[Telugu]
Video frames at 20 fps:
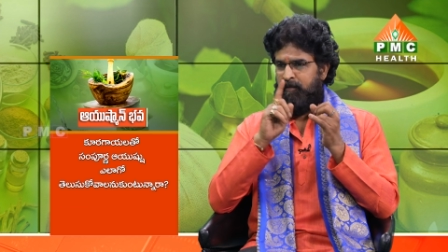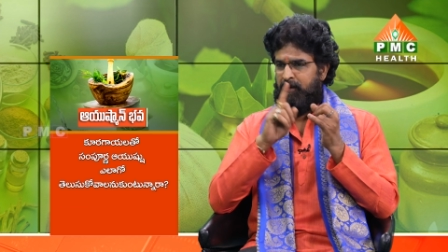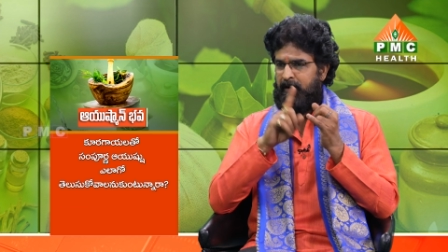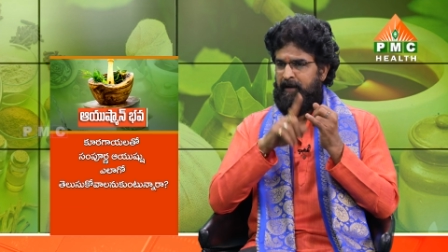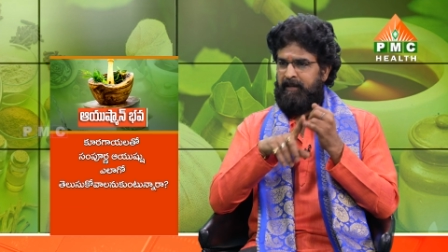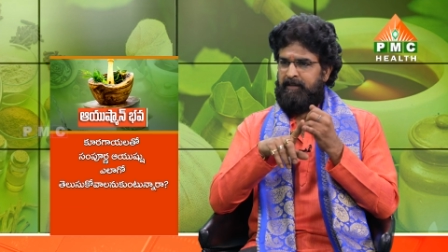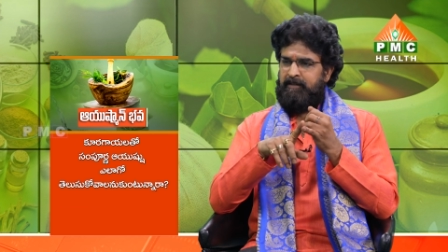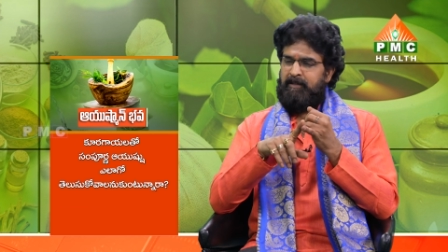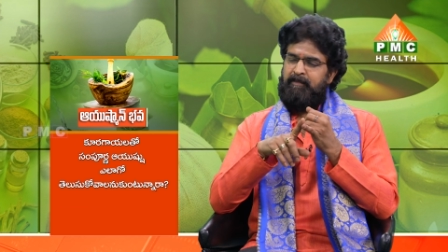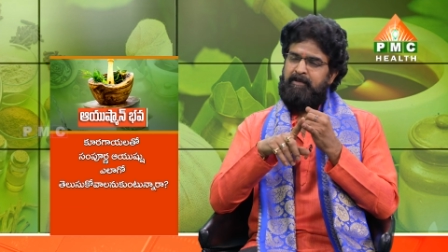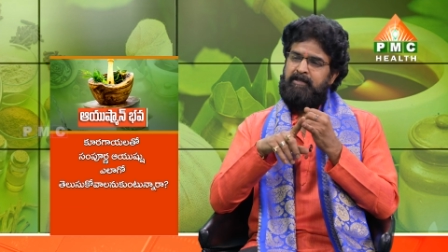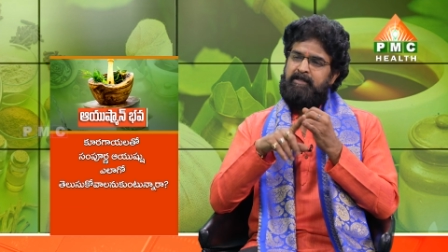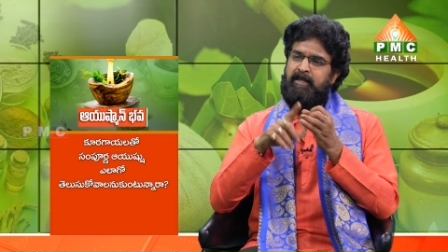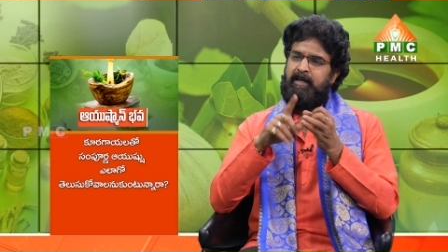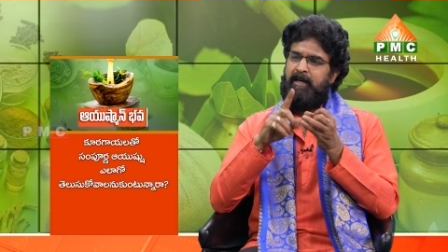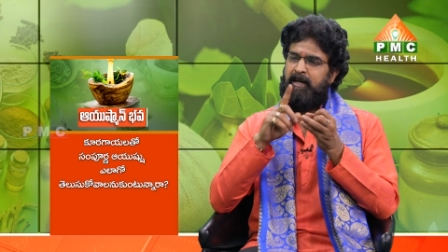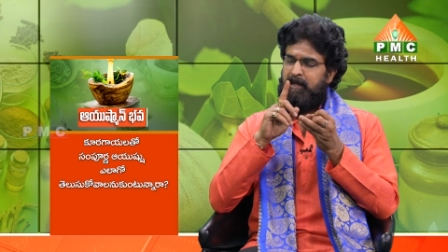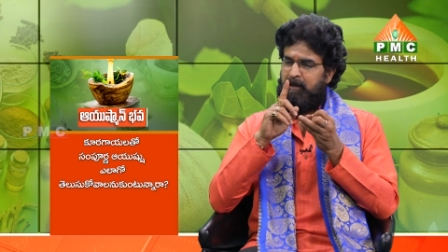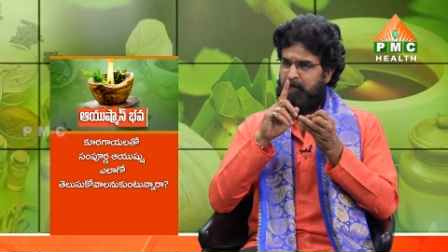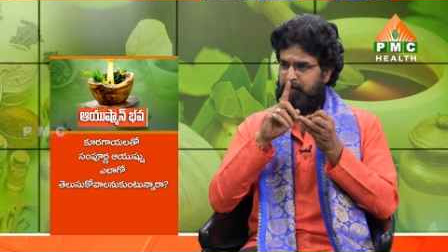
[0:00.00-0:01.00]
బ్లీడింగ్ సమస్య
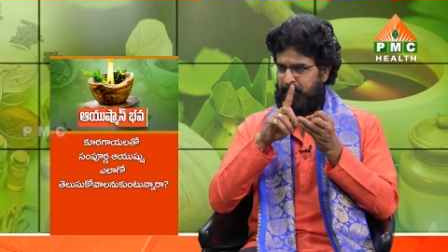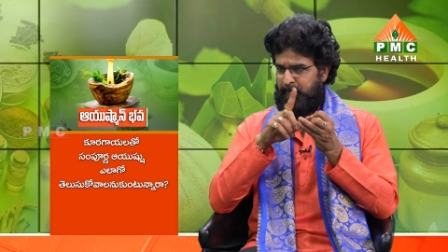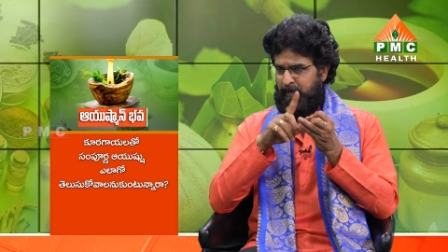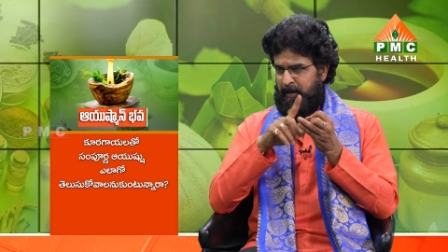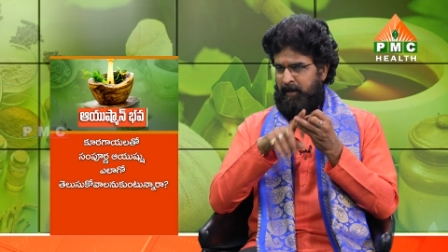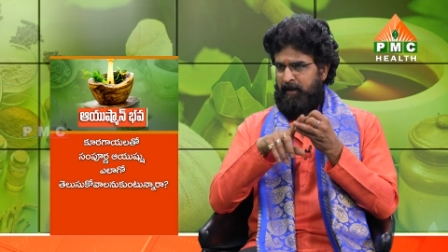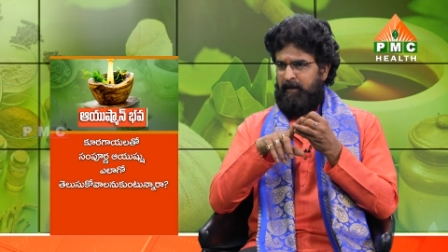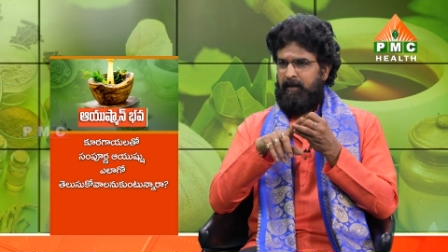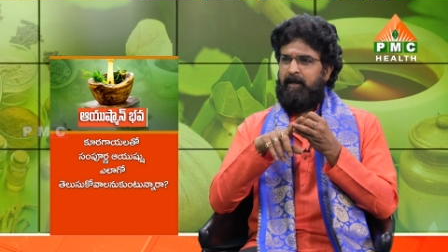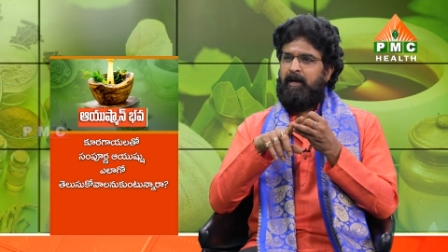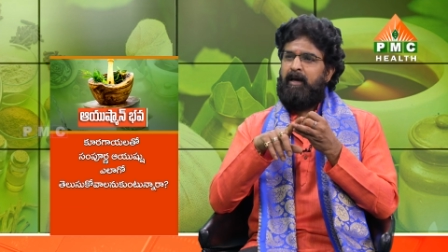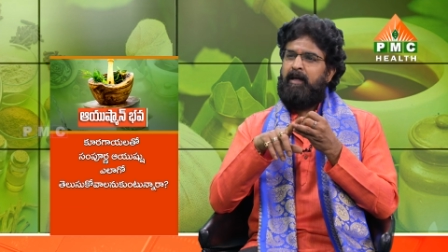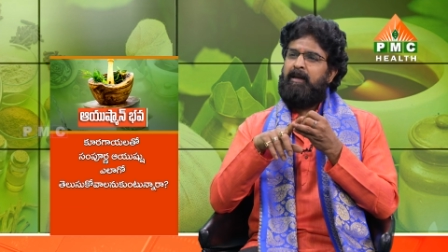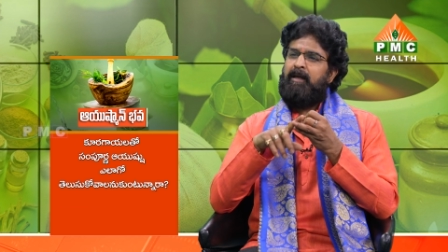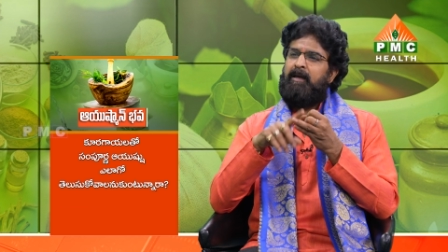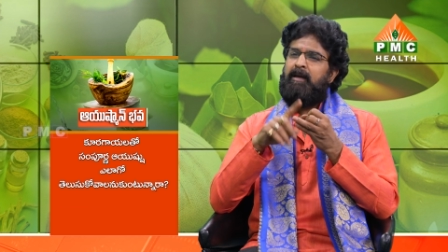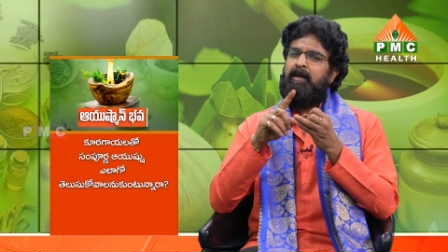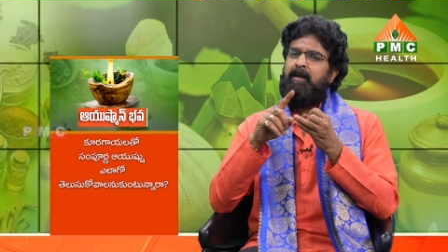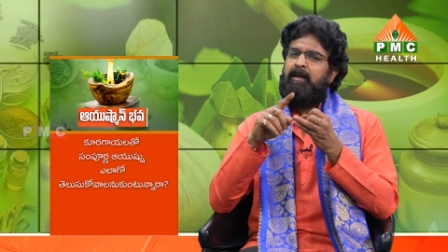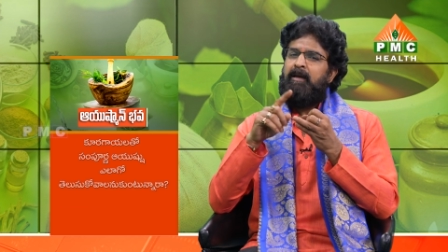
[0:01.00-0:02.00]
కానీ పెయిన్
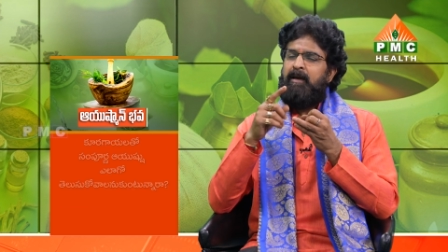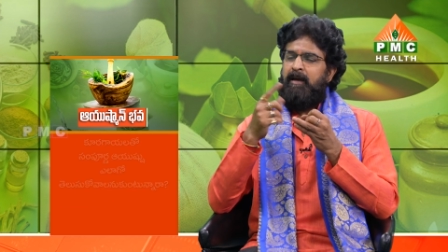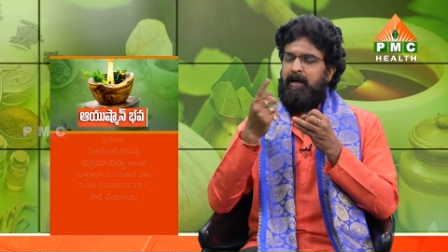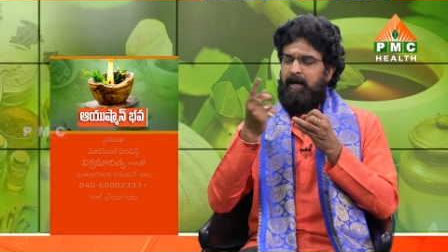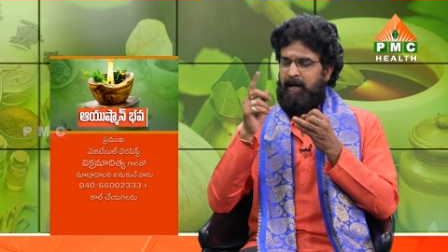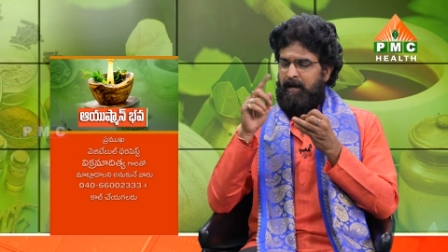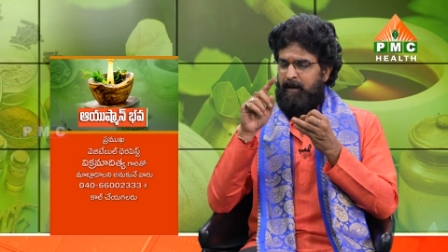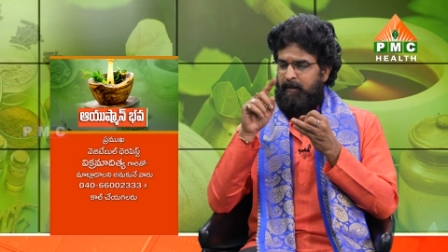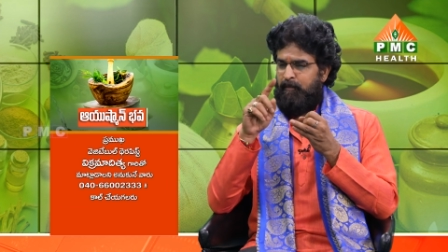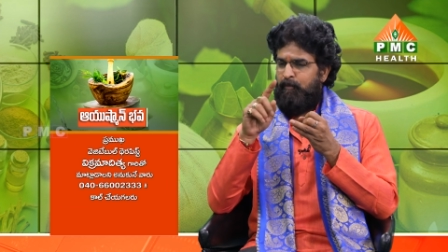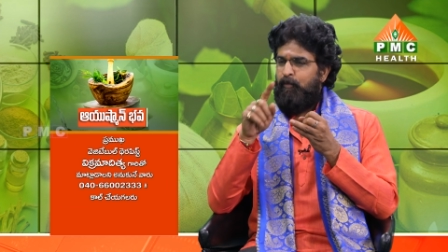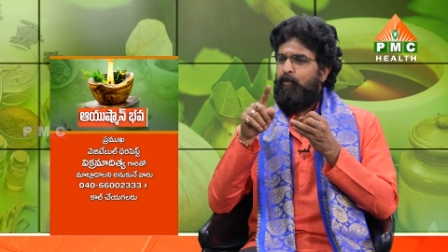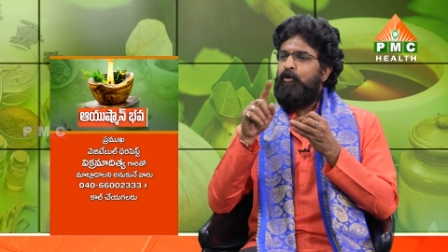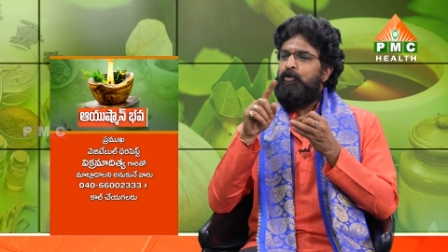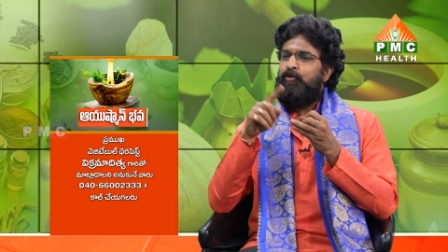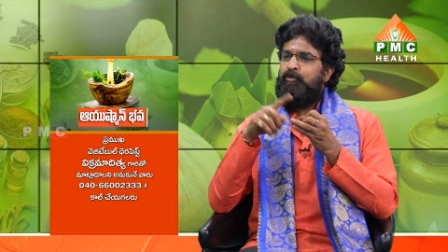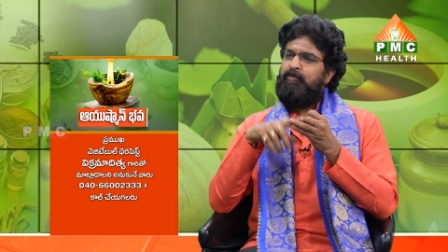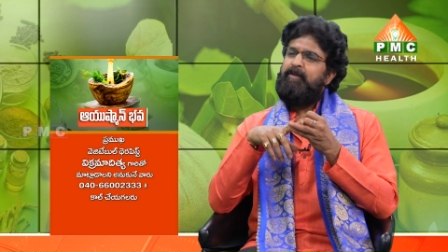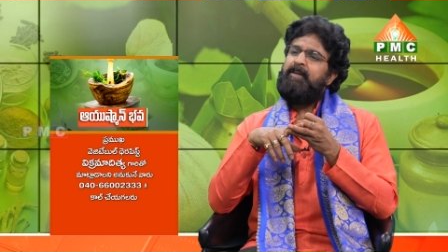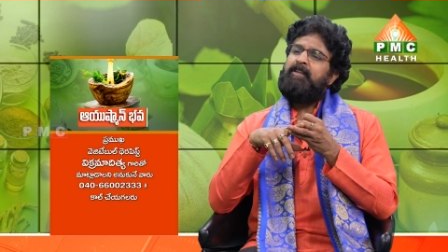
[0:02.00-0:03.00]
కానీ ఆ
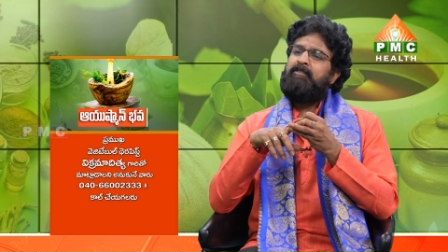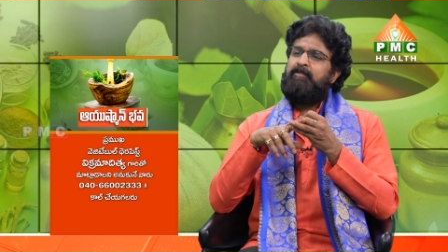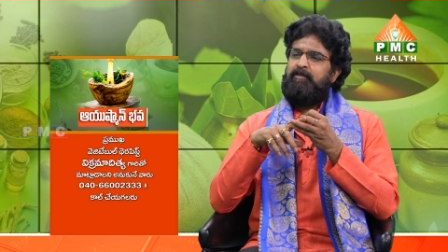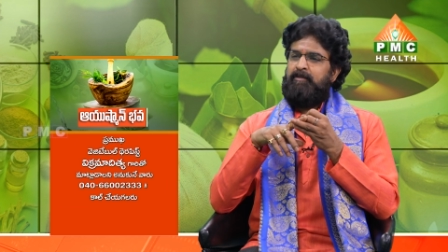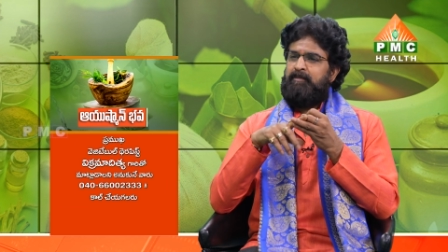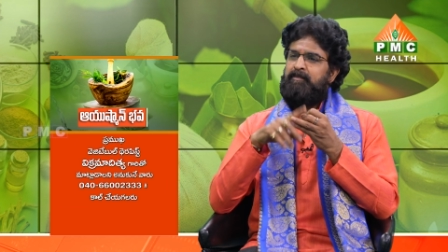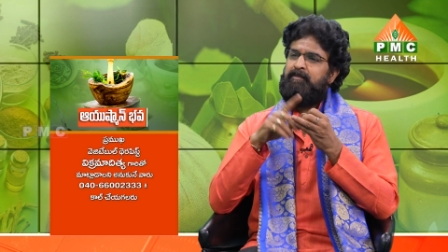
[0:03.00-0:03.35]
మూడ్ స్వింగ్స్